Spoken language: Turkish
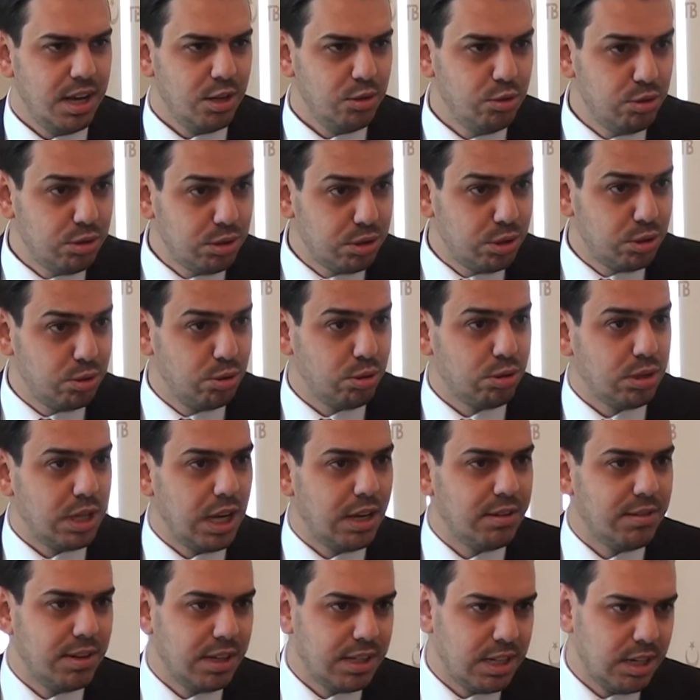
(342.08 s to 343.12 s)
Yurtdışı
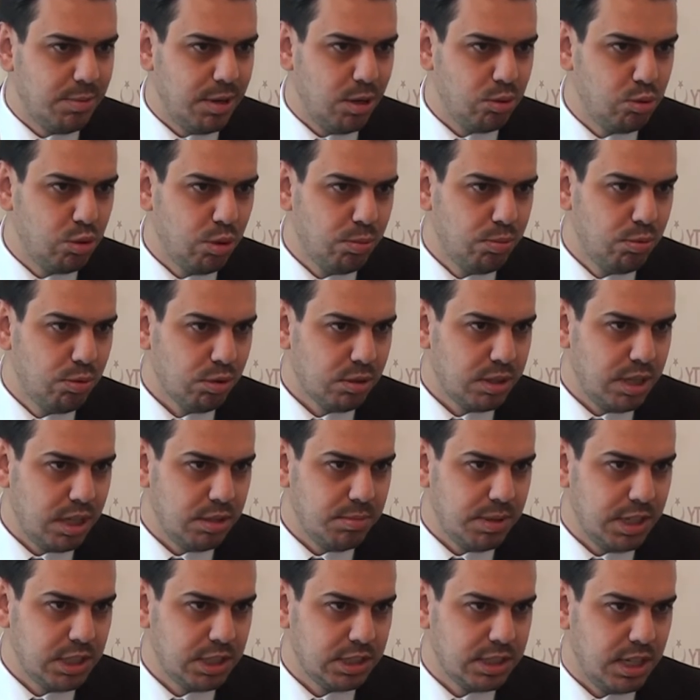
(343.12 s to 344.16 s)
Türkler ve Akraba Topluluklar
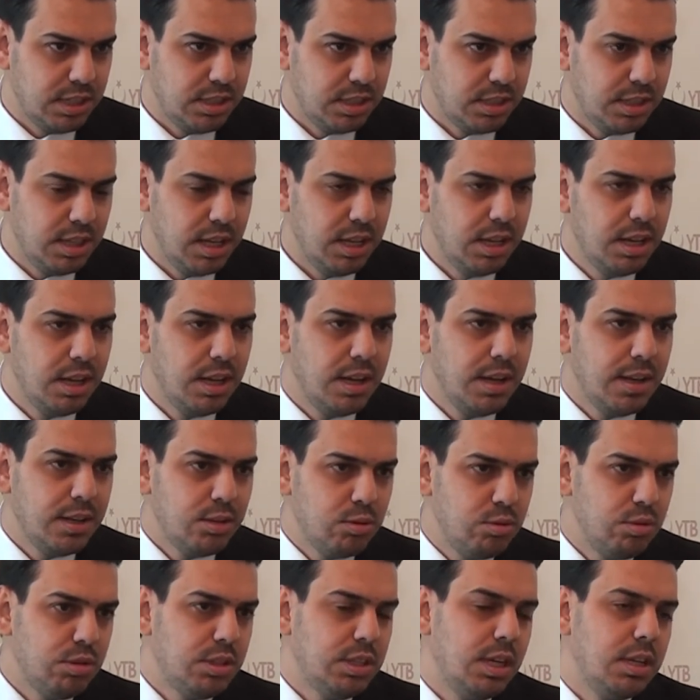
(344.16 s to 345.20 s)
Başkanlığı da
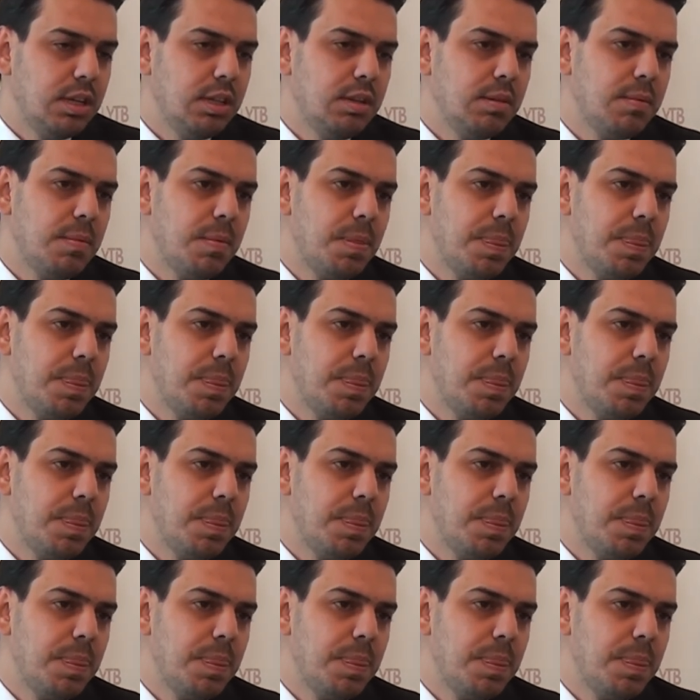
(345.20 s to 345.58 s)
Türkiye'nin